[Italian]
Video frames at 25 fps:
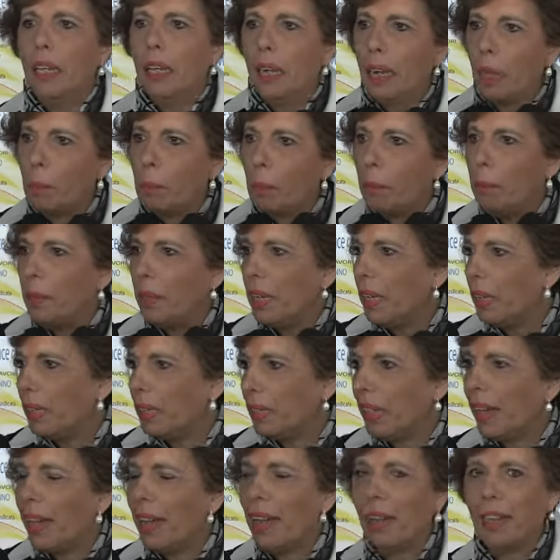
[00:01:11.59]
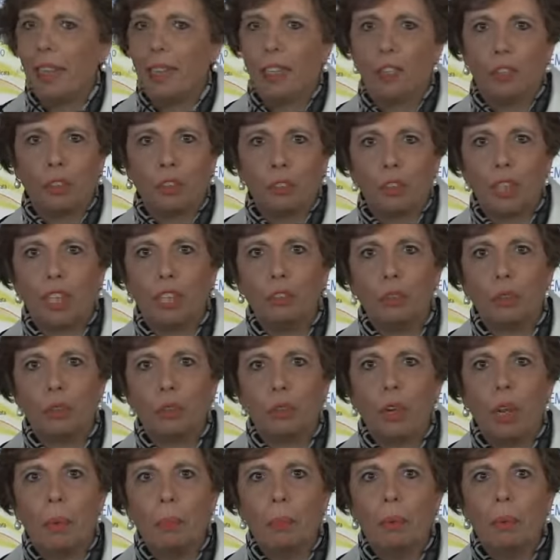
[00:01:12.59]
La mobilità, il contratto
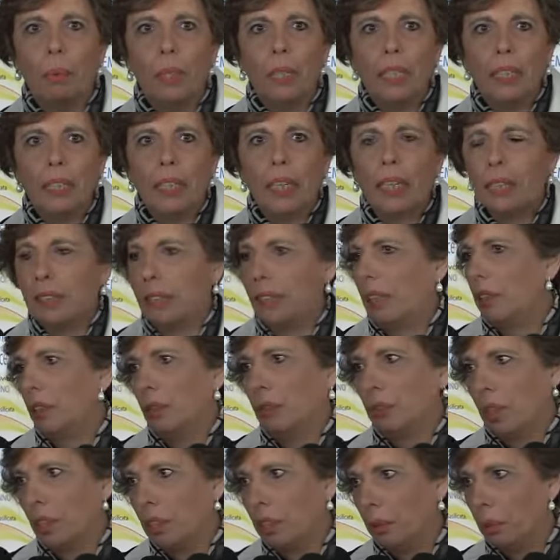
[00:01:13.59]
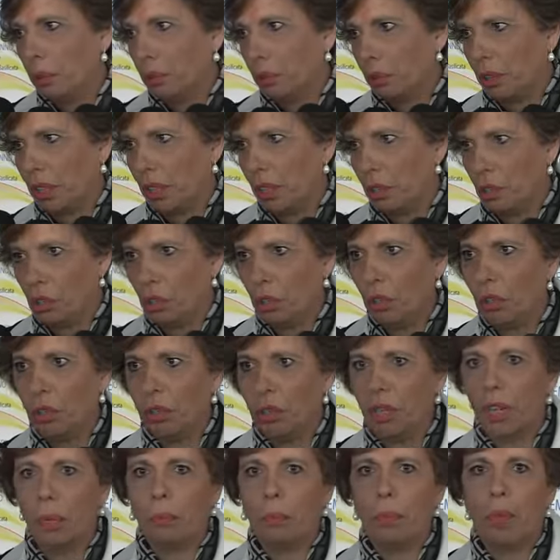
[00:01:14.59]
sulla mobilità è stata una
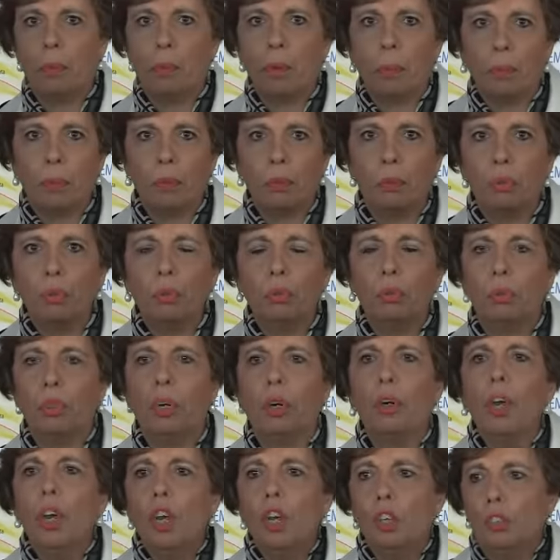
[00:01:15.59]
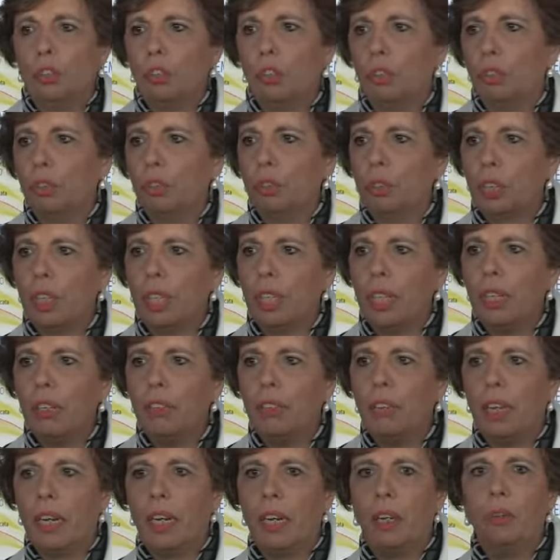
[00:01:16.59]
dimostrazione, abbiamo potuto
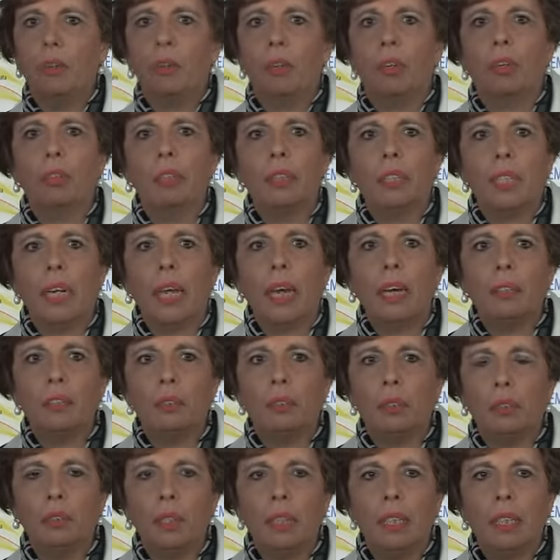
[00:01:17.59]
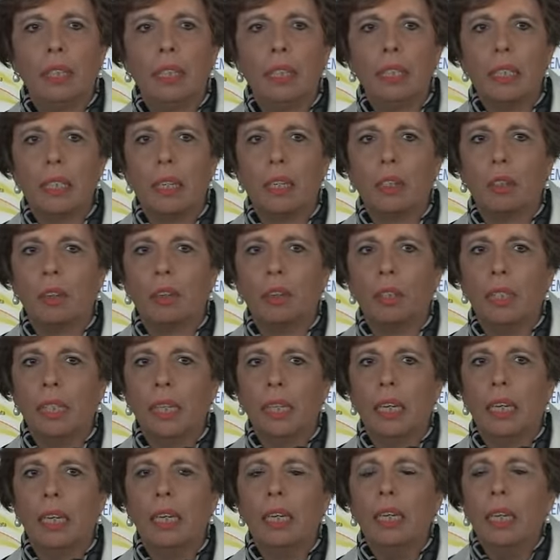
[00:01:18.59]
sottoscrivere un contratto, un'intesa
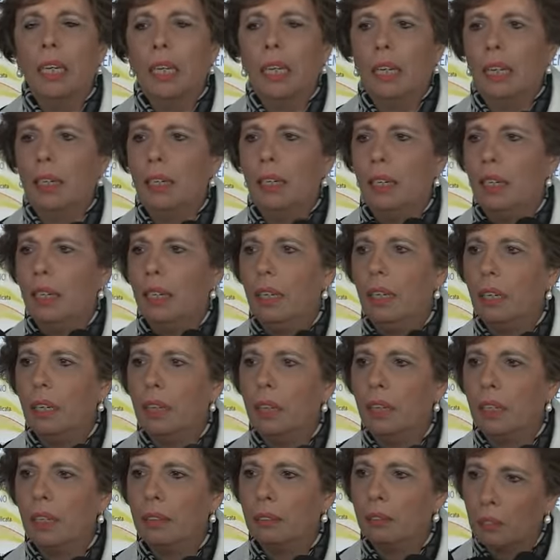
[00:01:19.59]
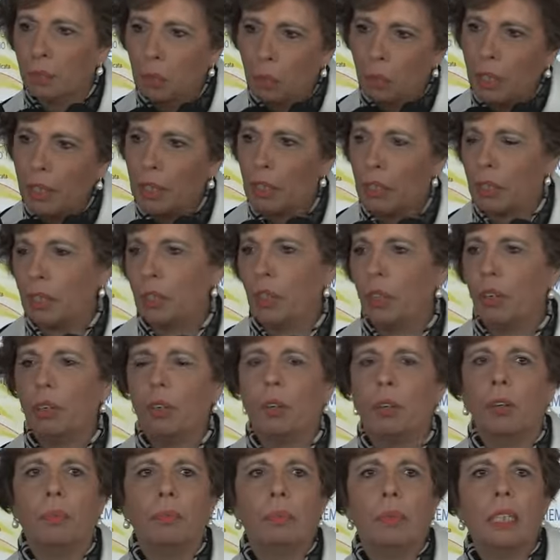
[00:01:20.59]
con eh, questo
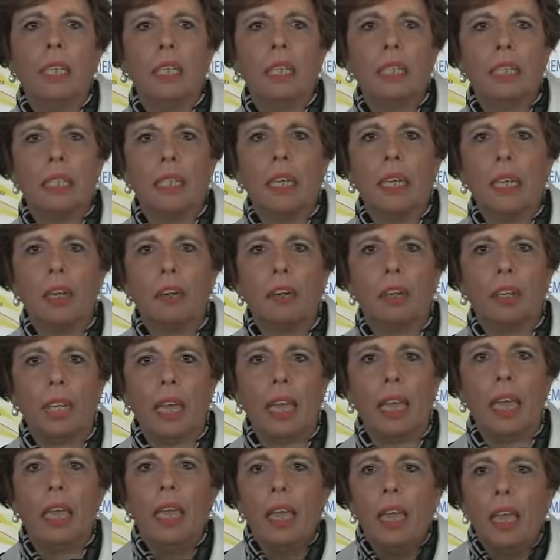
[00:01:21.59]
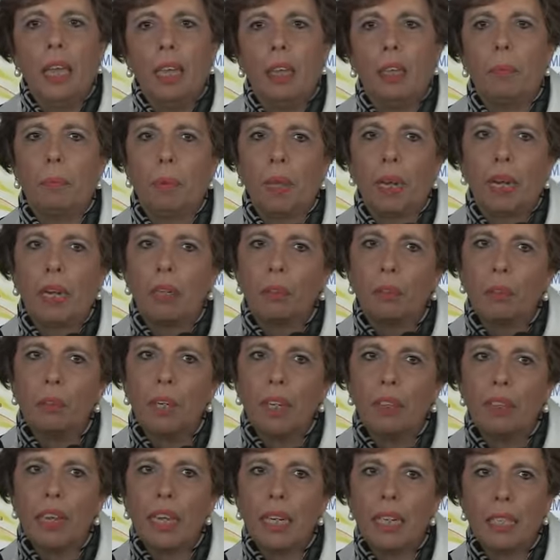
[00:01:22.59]
Ministero che eh, per
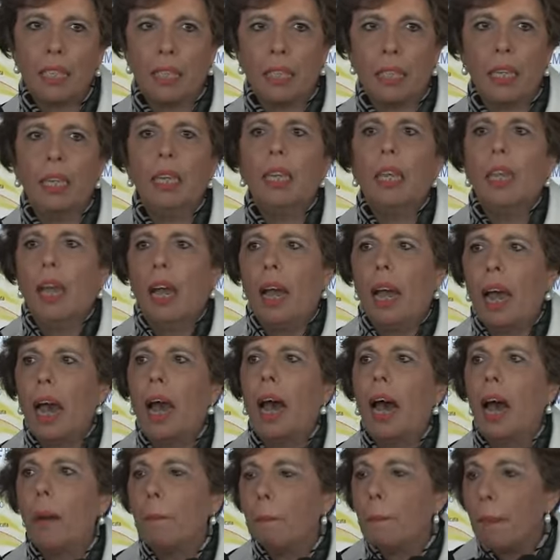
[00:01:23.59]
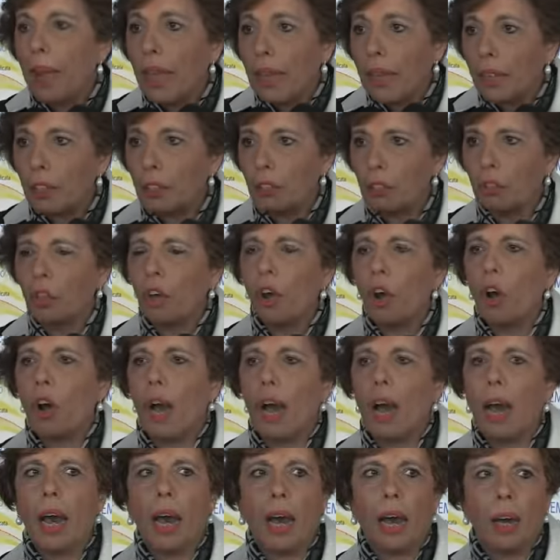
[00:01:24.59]
alcuni versi ha aperto
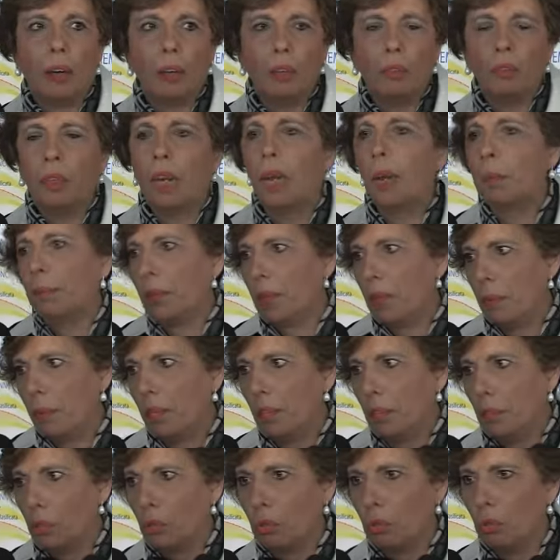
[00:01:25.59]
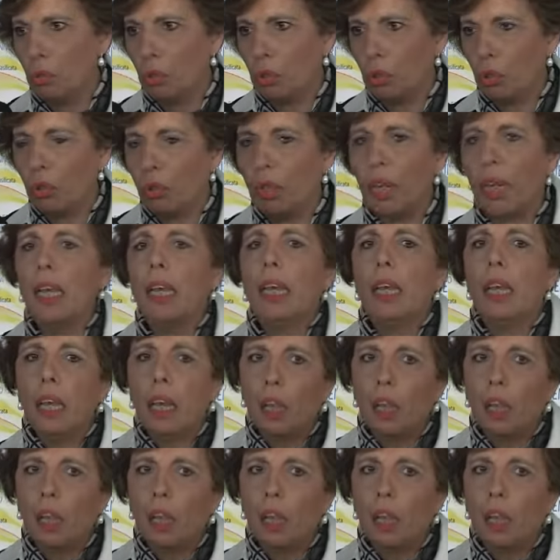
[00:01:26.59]
a una prima discussione.